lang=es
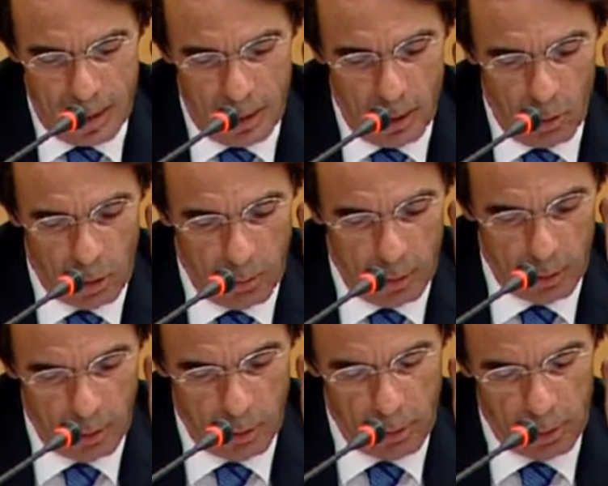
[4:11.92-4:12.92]
Y lo que
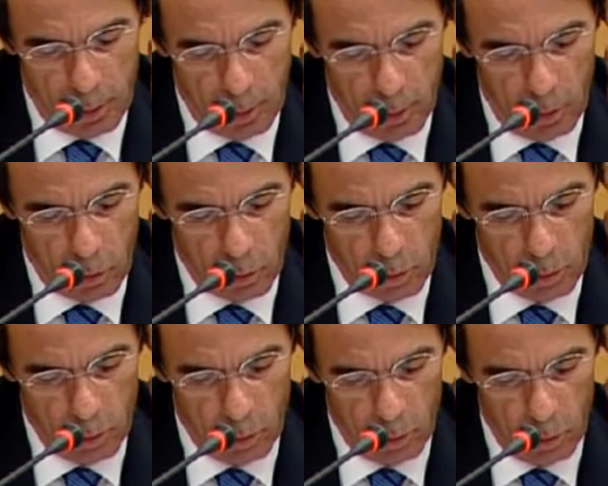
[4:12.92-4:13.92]
pretendo hacer también en los
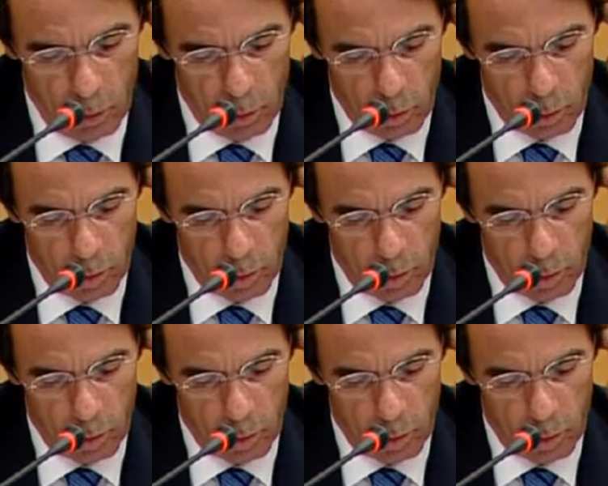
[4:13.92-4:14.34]
próximos minutos,